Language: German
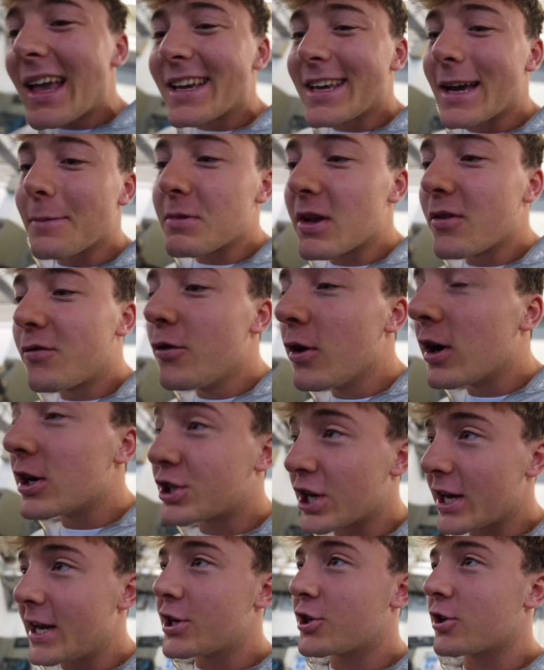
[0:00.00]
ich habe den
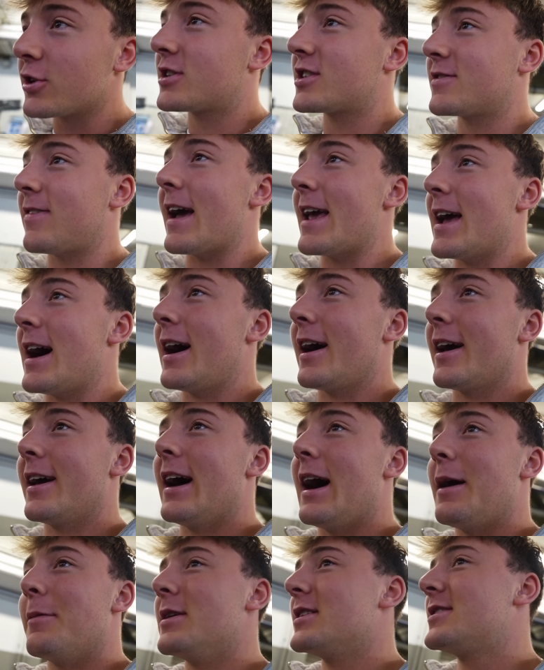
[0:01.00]
Führerschein eh schon zwei Jahre,
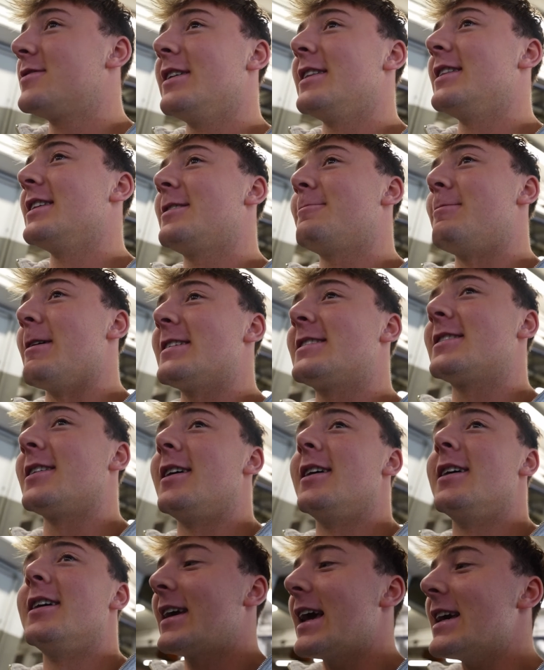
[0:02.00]
aber es wird nicht
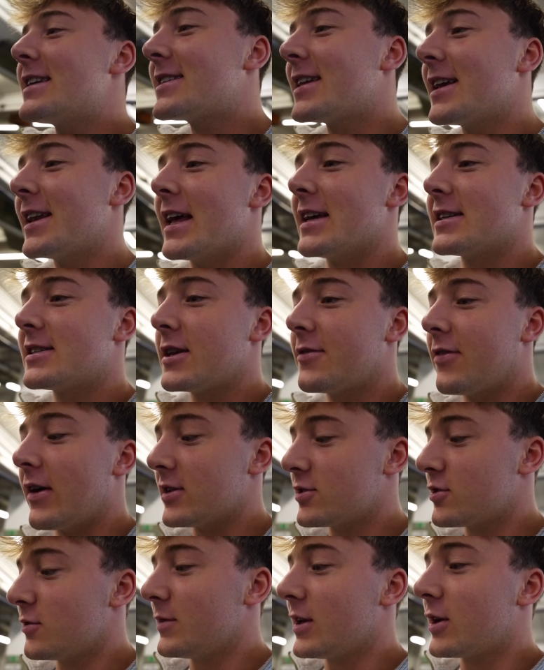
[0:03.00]
besser. Gestern erst, ich fahre
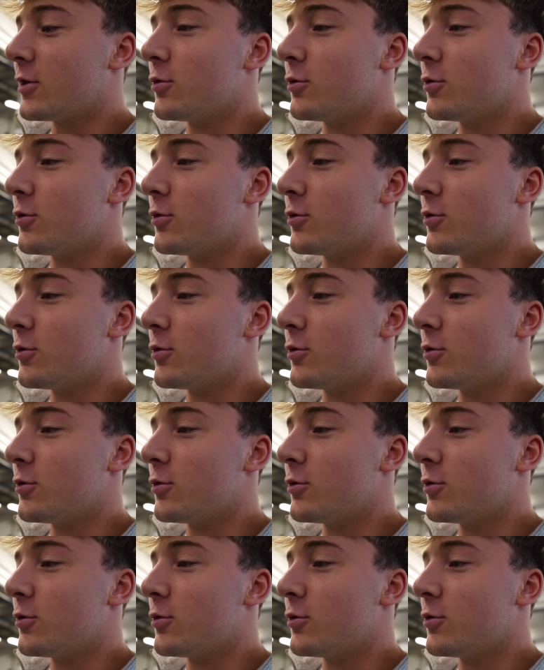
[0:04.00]
so um eine